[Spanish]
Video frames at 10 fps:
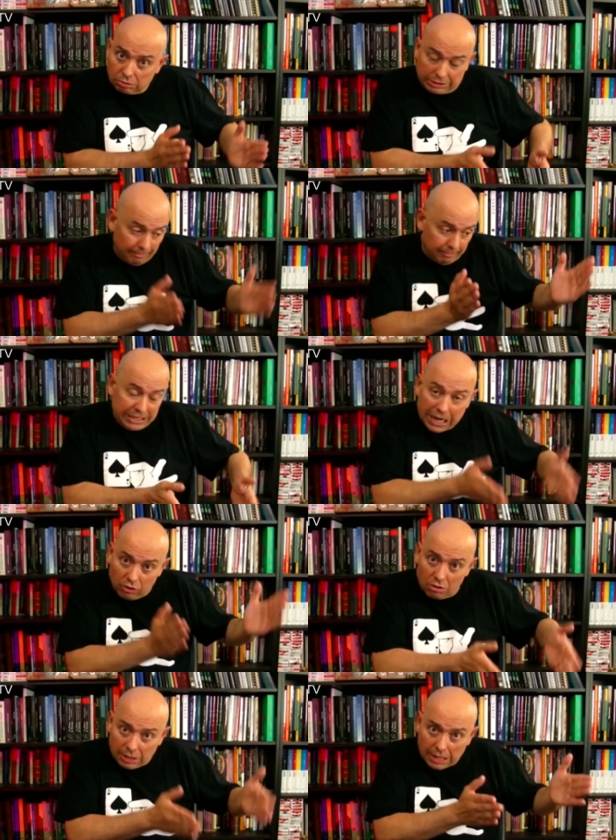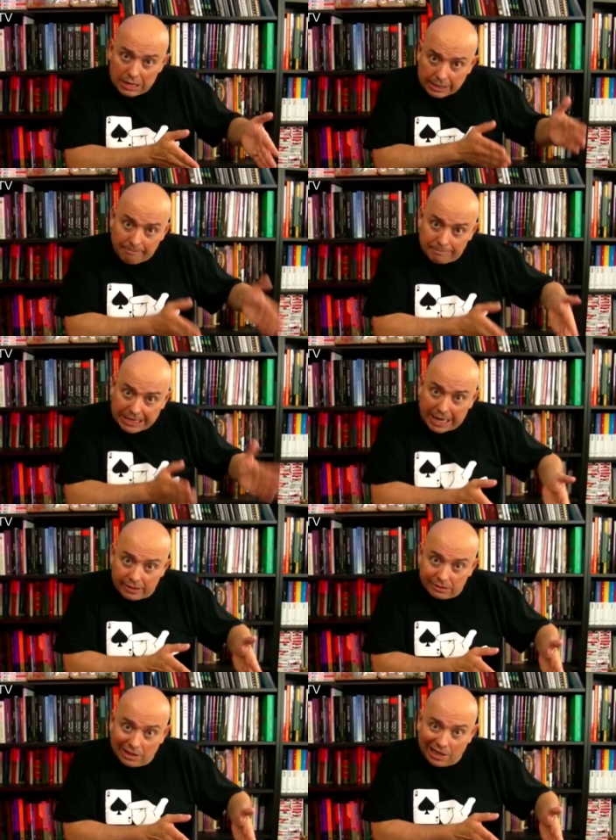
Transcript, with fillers: te han pillado, ¿eh? Te han pillado,